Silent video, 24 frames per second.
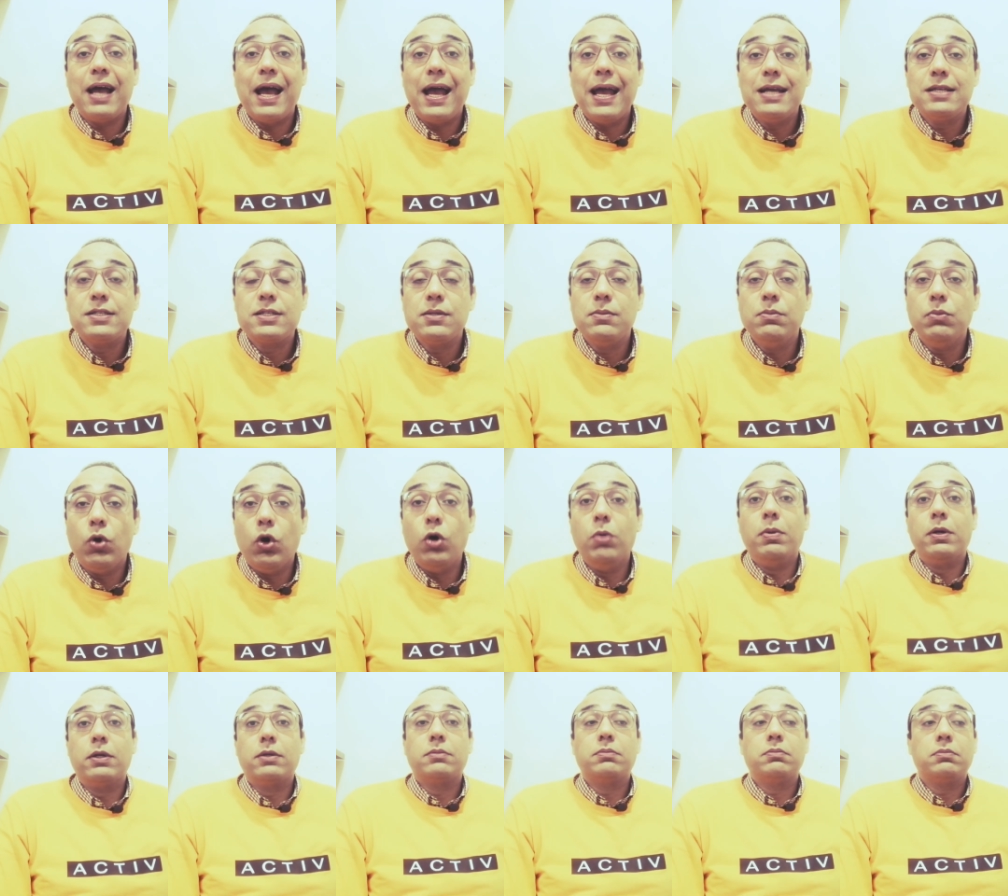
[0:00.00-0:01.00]
حازم
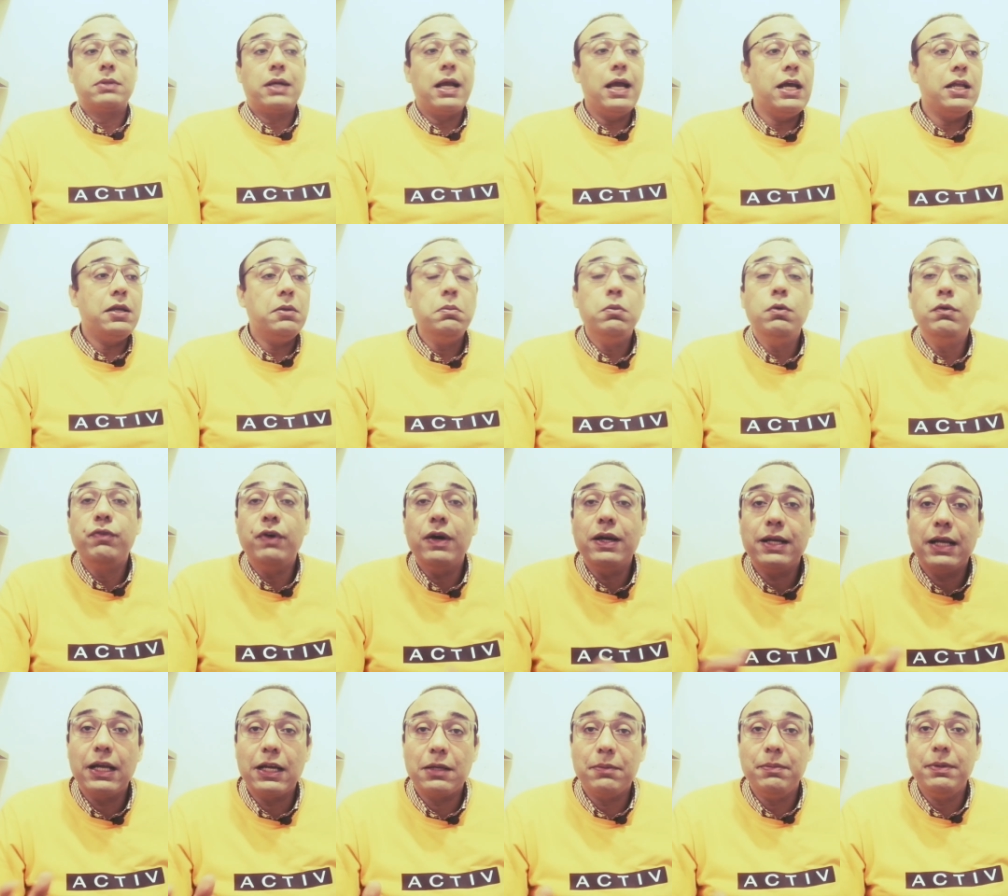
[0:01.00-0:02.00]
عمر كان
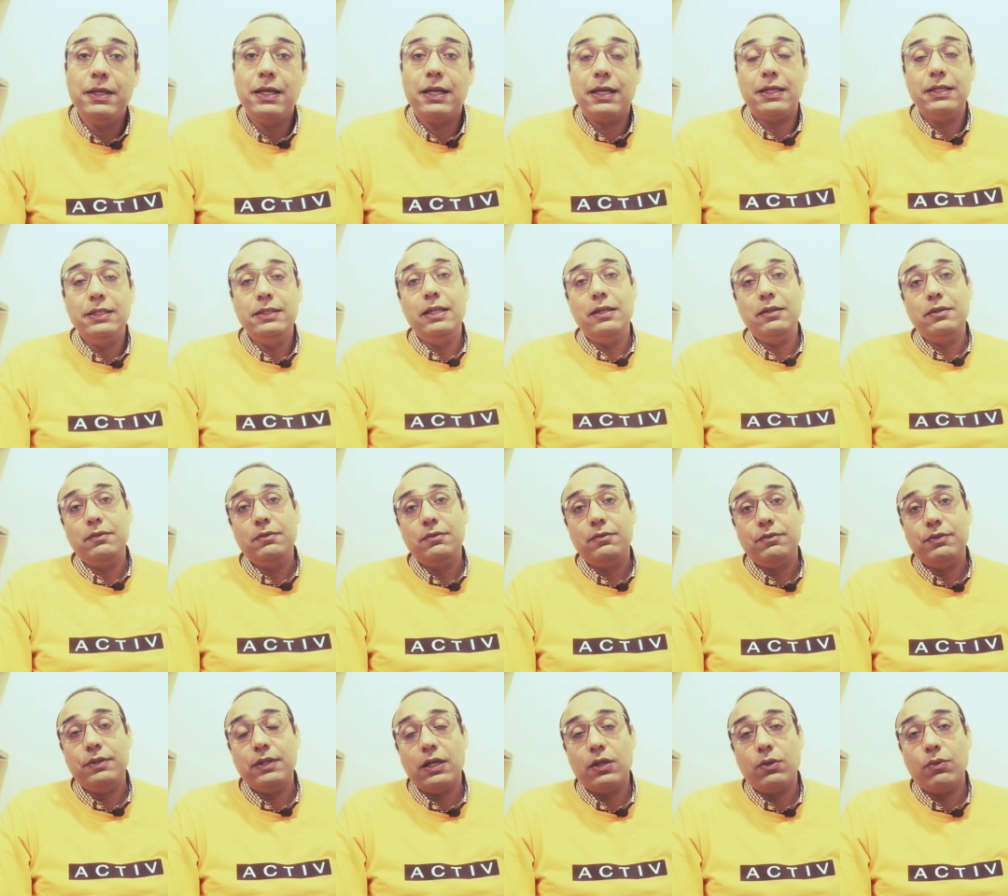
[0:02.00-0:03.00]
مفاجاه كبيره جدا
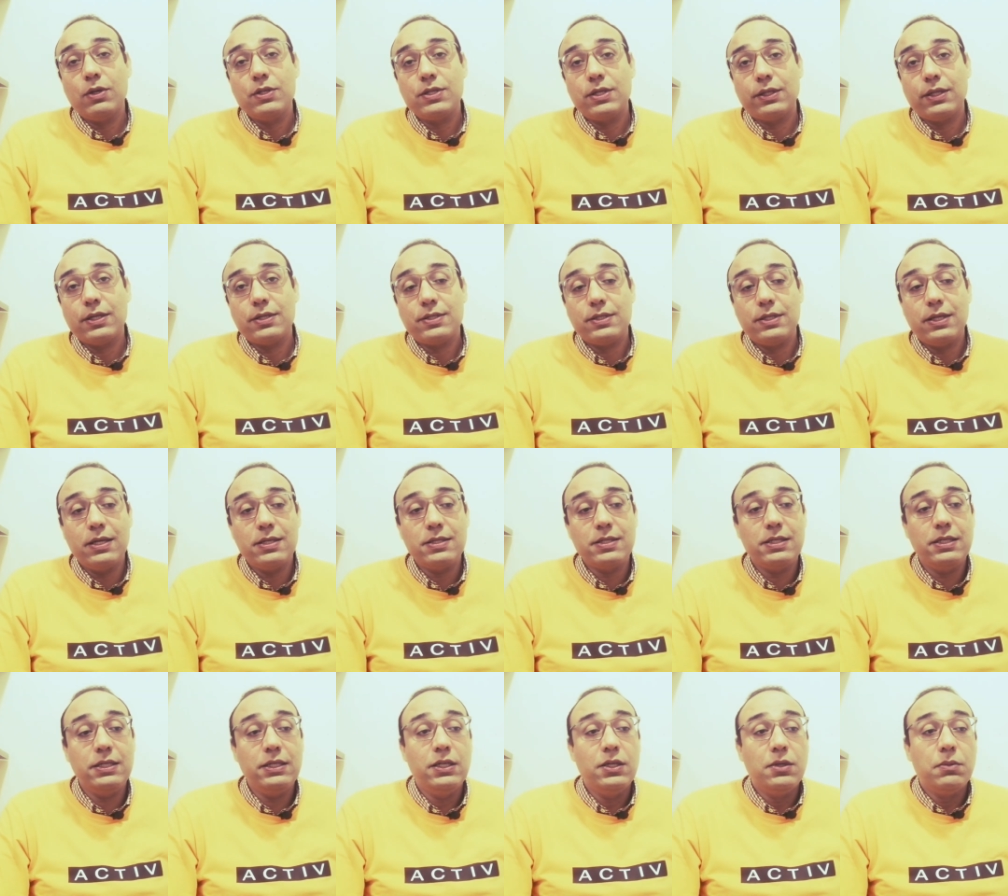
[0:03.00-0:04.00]
في الوسط
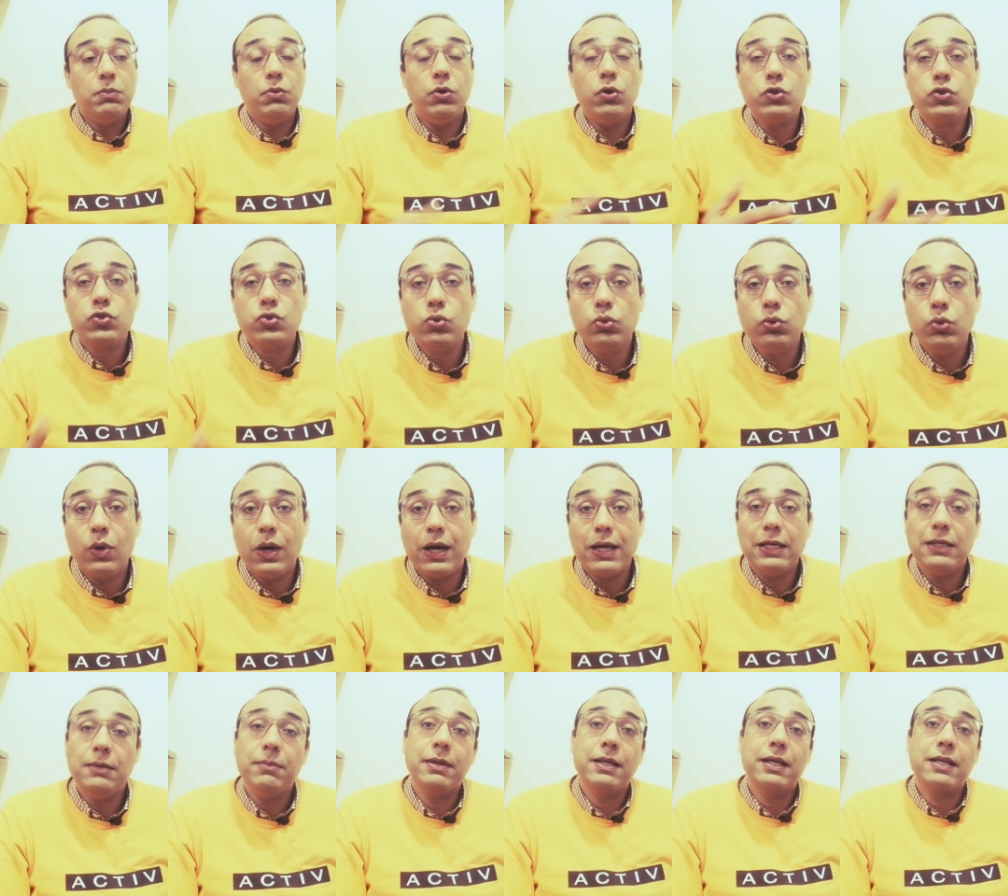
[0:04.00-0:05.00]
السياسي بحصوله
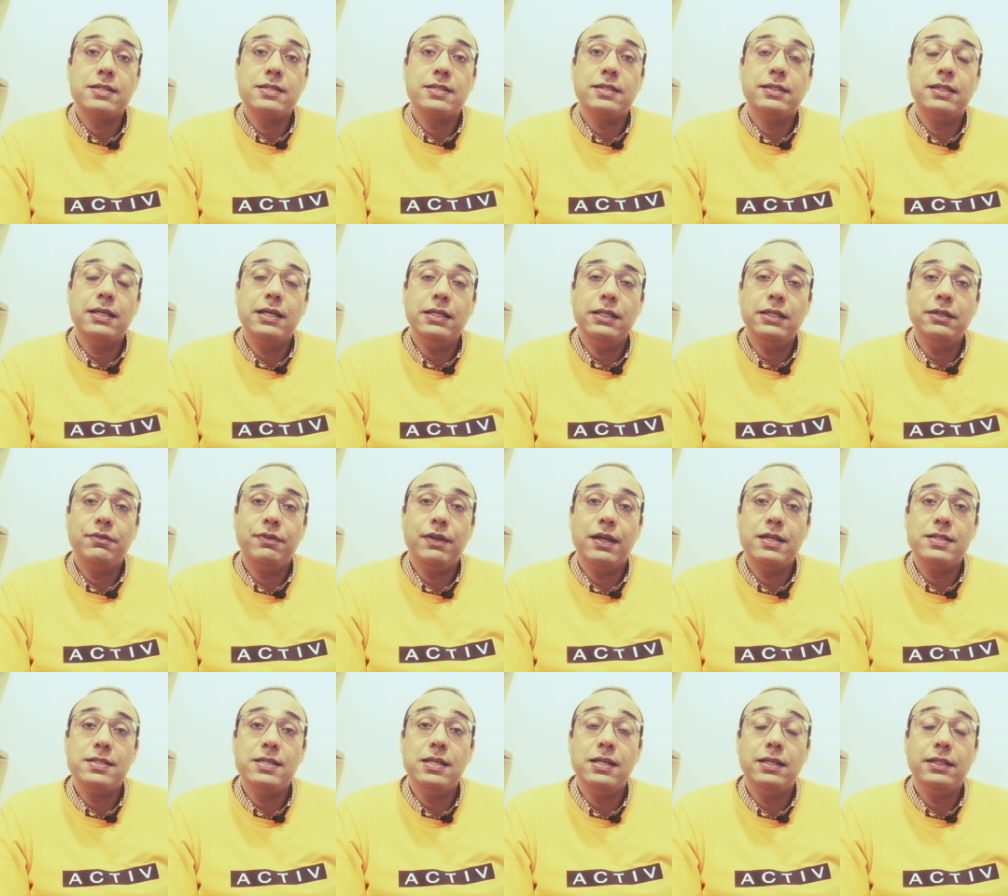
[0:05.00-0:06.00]
على المركز الثاني في
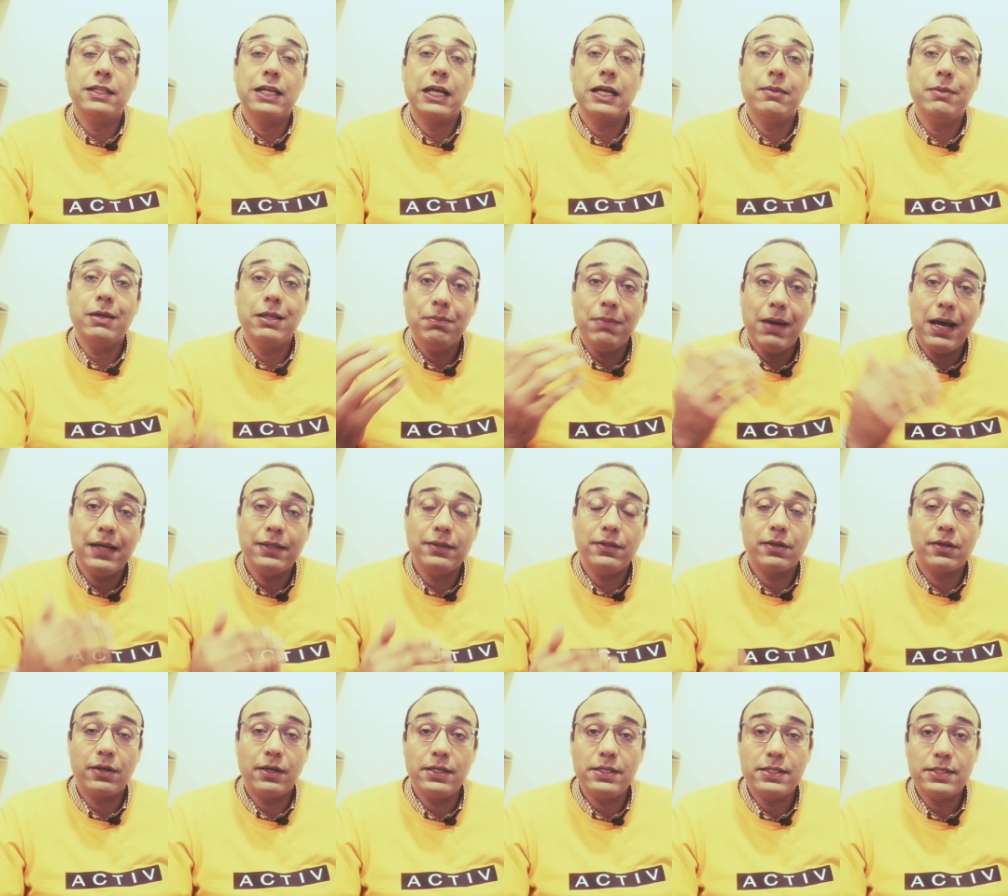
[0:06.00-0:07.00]
هذه الانتخابات بعد
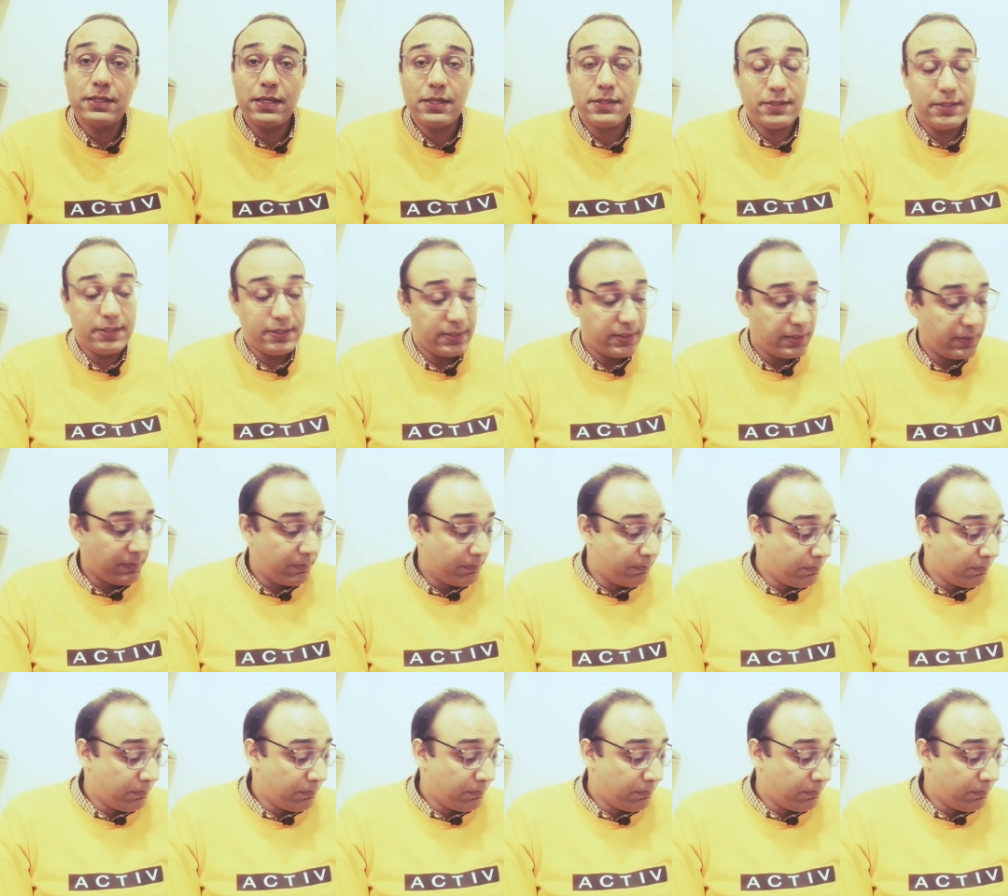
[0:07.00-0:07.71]
الرئيس السيسي